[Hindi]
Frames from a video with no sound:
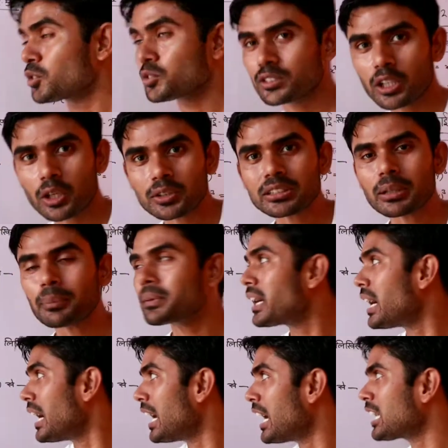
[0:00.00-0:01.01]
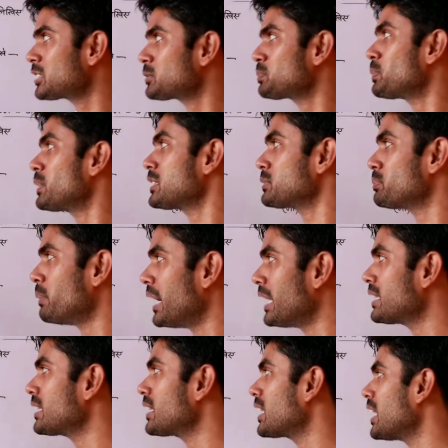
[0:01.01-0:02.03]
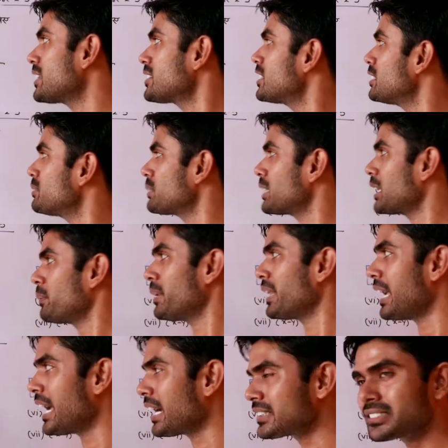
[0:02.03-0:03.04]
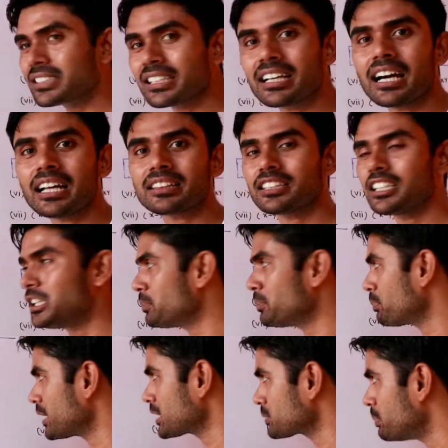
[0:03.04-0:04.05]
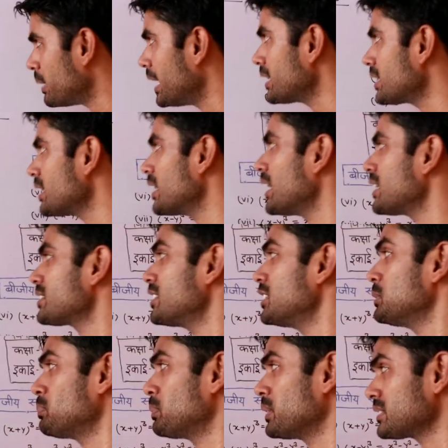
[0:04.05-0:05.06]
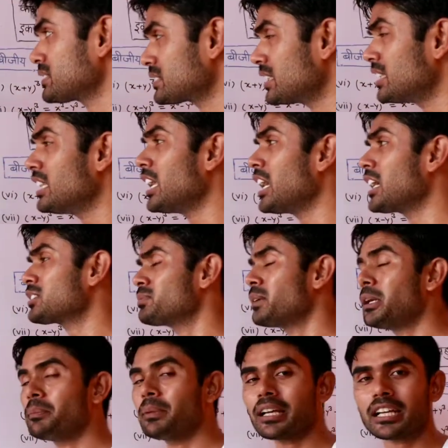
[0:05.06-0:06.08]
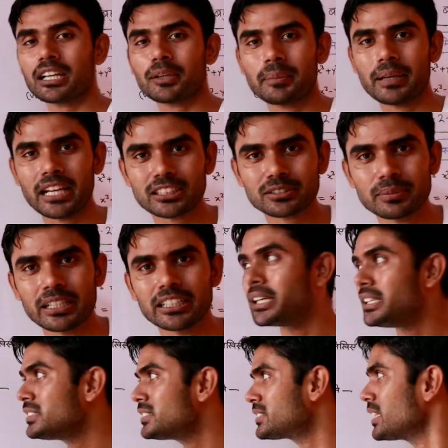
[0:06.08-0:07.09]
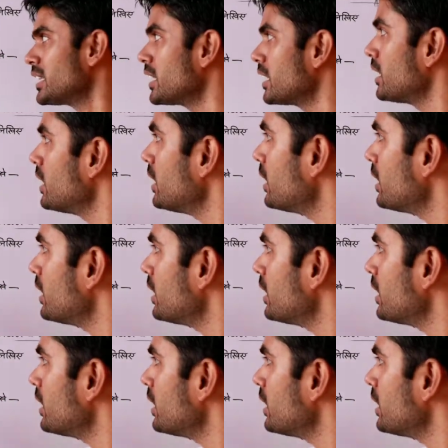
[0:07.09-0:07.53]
तो सर्वसम समका प्लस बाई की घात तीन बराबर एक्स की घात तीन प्लस बाई की घात तीन प्लस थ्री एक्स बाई ब्रैकेट में एक्स बाई से